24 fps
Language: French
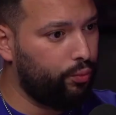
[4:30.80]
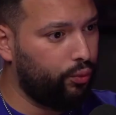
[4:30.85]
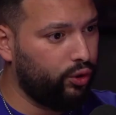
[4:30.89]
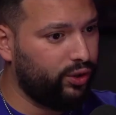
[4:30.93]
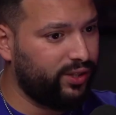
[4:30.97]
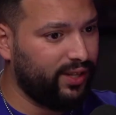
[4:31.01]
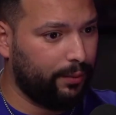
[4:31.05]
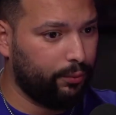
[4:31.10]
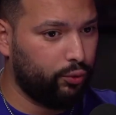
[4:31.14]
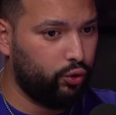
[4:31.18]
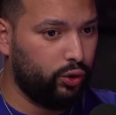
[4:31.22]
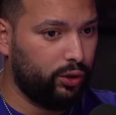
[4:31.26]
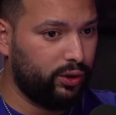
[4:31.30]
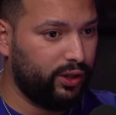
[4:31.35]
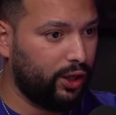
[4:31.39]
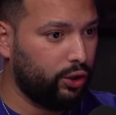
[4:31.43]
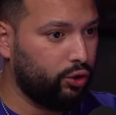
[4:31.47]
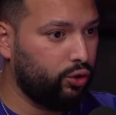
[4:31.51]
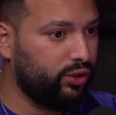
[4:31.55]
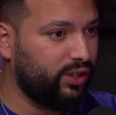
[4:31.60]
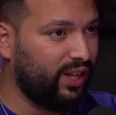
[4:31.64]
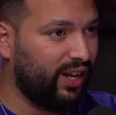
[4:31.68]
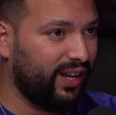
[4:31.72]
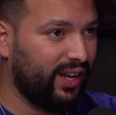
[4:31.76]
plus simple. Tu as
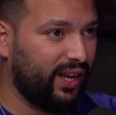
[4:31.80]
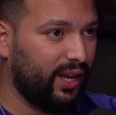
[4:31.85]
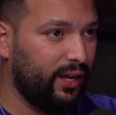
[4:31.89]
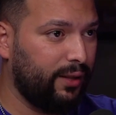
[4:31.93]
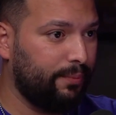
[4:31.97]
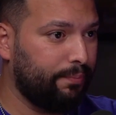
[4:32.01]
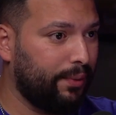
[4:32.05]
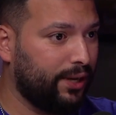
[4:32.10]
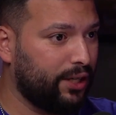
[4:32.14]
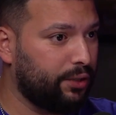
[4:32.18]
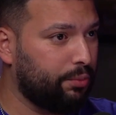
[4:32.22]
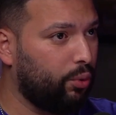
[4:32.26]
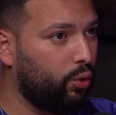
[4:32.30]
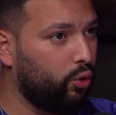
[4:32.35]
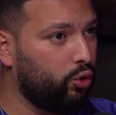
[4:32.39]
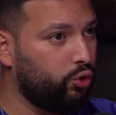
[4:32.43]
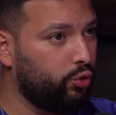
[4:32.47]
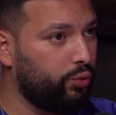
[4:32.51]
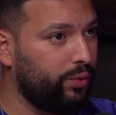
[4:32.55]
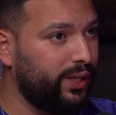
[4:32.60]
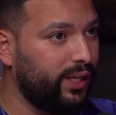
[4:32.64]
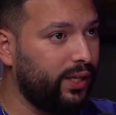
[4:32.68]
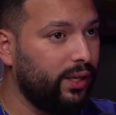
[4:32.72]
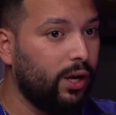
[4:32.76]
juste à créer une page
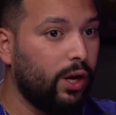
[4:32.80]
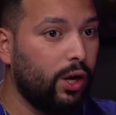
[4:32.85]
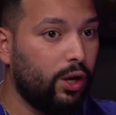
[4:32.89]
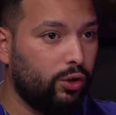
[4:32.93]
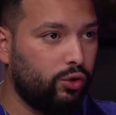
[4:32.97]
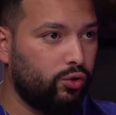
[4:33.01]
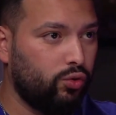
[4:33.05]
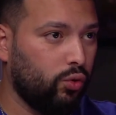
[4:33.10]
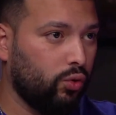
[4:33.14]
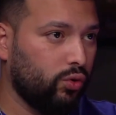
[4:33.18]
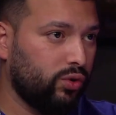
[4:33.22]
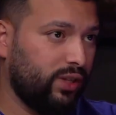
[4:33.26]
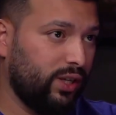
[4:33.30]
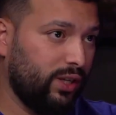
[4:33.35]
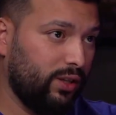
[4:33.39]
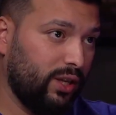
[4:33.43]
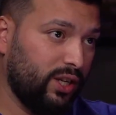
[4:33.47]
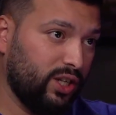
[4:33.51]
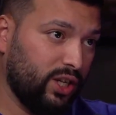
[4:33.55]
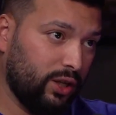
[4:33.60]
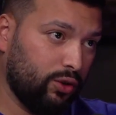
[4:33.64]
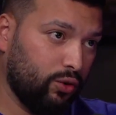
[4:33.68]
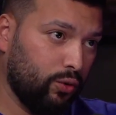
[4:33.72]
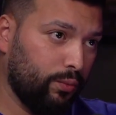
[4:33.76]
produit, sourcer
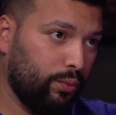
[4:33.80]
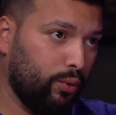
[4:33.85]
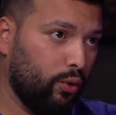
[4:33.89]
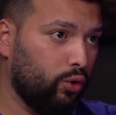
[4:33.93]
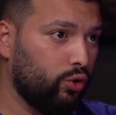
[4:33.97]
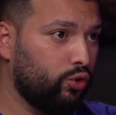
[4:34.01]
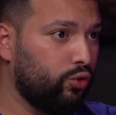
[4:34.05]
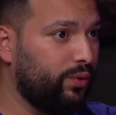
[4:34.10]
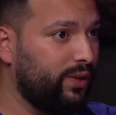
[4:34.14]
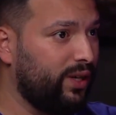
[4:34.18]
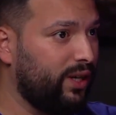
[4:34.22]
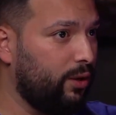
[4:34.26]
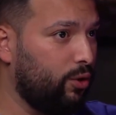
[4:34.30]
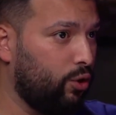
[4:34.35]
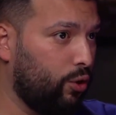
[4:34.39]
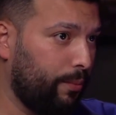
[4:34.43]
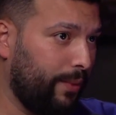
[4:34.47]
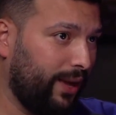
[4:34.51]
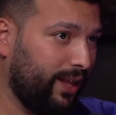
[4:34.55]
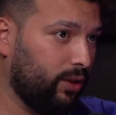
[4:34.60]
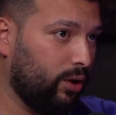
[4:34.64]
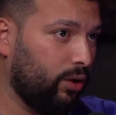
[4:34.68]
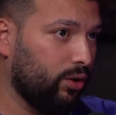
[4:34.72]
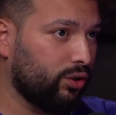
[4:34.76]
déjà ton produit, le
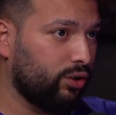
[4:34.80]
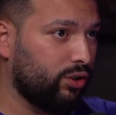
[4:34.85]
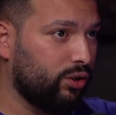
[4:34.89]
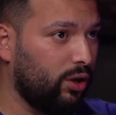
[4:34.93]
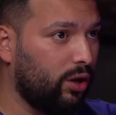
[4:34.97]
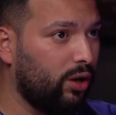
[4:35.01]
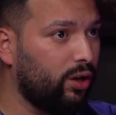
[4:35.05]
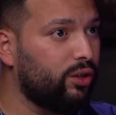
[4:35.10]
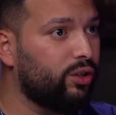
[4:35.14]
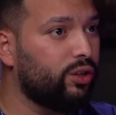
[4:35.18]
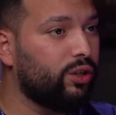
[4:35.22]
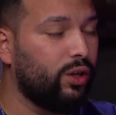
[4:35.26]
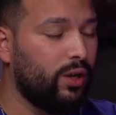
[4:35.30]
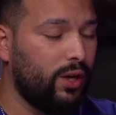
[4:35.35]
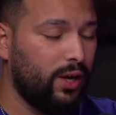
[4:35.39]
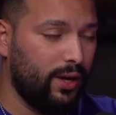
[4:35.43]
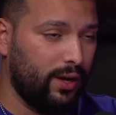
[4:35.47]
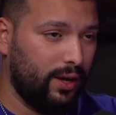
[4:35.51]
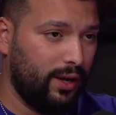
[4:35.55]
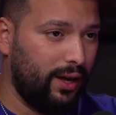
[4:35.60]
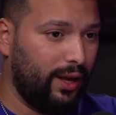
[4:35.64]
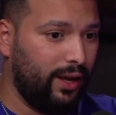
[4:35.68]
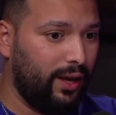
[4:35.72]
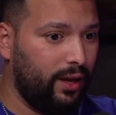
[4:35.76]
mettre en stock
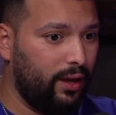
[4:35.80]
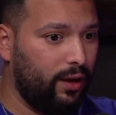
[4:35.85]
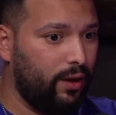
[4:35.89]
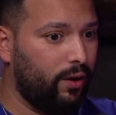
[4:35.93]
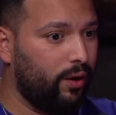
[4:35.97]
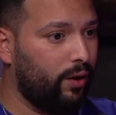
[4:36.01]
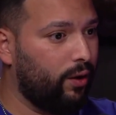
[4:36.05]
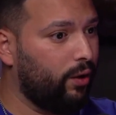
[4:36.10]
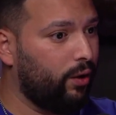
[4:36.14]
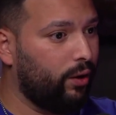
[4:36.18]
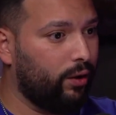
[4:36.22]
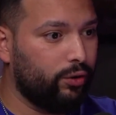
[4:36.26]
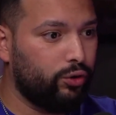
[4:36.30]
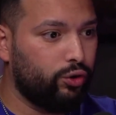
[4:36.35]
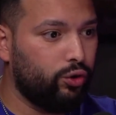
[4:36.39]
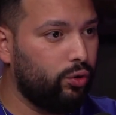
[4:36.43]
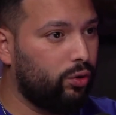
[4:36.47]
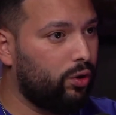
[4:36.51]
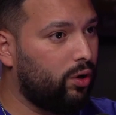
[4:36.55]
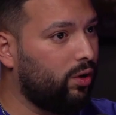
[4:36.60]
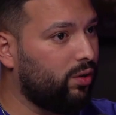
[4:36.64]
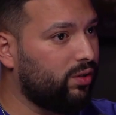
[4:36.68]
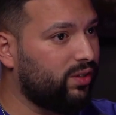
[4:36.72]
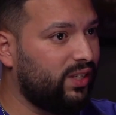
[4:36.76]
et euh, tu
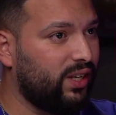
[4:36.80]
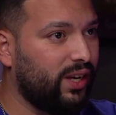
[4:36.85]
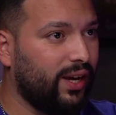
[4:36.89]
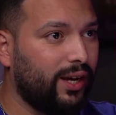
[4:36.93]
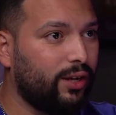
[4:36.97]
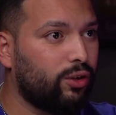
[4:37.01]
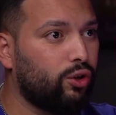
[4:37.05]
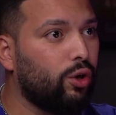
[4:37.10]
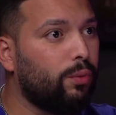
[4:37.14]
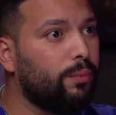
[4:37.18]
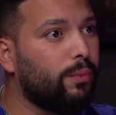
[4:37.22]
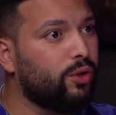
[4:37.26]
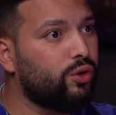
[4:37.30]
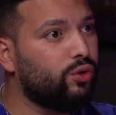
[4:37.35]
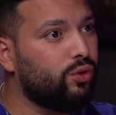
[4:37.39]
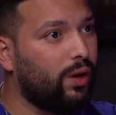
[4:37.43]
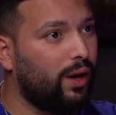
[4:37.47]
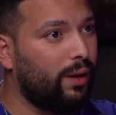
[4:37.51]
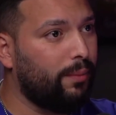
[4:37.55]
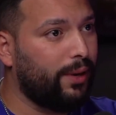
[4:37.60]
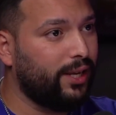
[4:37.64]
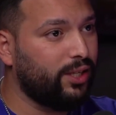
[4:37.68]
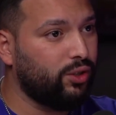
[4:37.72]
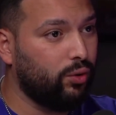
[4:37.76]
te lances directement sur
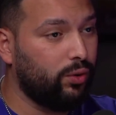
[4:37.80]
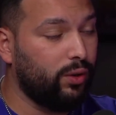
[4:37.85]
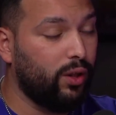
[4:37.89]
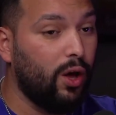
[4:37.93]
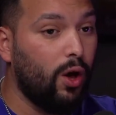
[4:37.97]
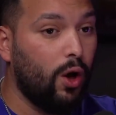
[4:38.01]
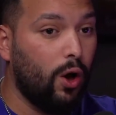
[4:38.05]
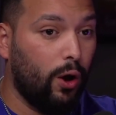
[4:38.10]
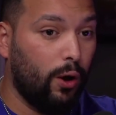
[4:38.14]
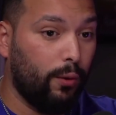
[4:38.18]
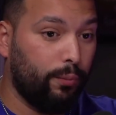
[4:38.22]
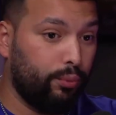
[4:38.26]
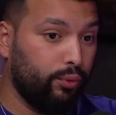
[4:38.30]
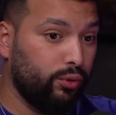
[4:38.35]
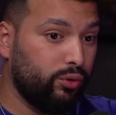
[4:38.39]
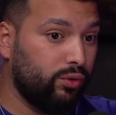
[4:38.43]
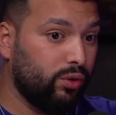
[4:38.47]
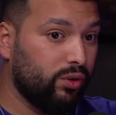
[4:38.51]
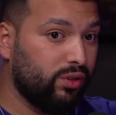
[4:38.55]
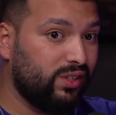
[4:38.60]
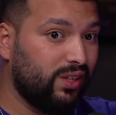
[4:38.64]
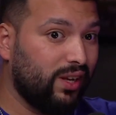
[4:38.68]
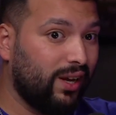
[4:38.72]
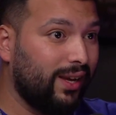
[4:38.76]
Amazon. En plus
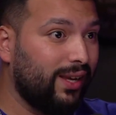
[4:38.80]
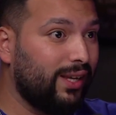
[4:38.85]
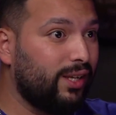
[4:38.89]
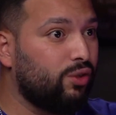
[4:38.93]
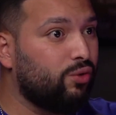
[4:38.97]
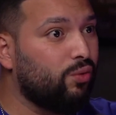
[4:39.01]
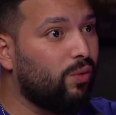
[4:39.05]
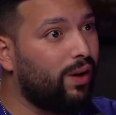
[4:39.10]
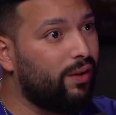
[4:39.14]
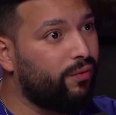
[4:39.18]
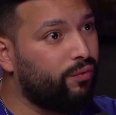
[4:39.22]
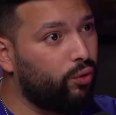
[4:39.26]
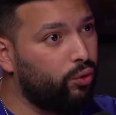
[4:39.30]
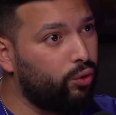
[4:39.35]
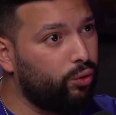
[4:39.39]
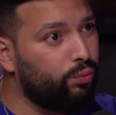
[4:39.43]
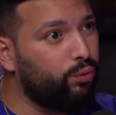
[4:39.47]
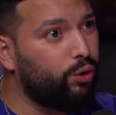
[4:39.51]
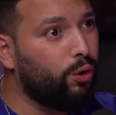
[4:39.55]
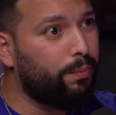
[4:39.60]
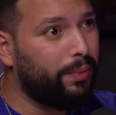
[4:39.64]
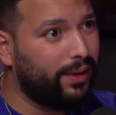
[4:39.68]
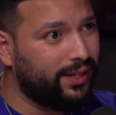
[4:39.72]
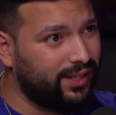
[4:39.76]
de ça, ils ont un volume
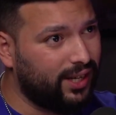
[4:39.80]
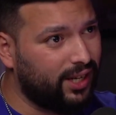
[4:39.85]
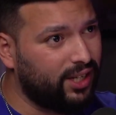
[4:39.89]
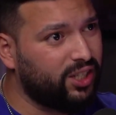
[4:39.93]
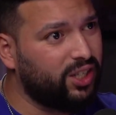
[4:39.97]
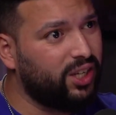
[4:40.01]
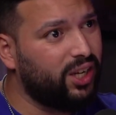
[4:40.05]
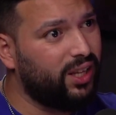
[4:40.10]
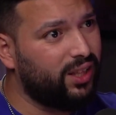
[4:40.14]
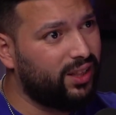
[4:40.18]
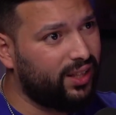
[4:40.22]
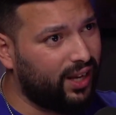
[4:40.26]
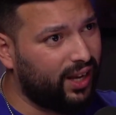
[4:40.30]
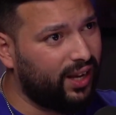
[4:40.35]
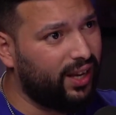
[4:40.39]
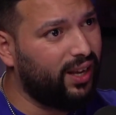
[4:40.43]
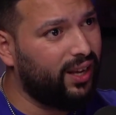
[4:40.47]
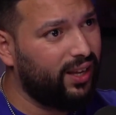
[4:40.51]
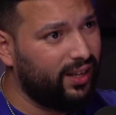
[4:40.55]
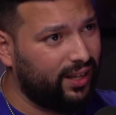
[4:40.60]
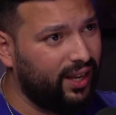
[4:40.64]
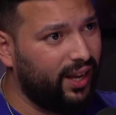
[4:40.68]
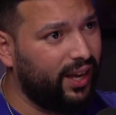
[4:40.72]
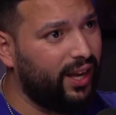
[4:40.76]
de passage qui est
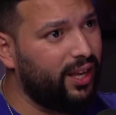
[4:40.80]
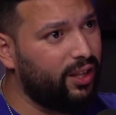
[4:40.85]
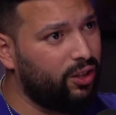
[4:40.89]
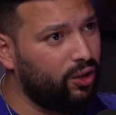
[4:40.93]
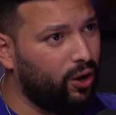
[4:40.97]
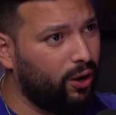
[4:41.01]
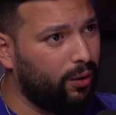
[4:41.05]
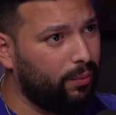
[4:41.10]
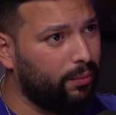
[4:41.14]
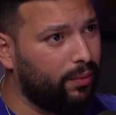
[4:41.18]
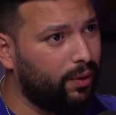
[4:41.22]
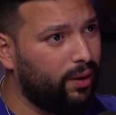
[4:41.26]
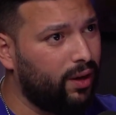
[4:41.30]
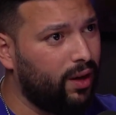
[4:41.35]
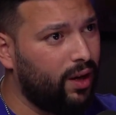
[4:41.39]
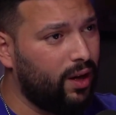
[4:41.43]
très, qui est énorme.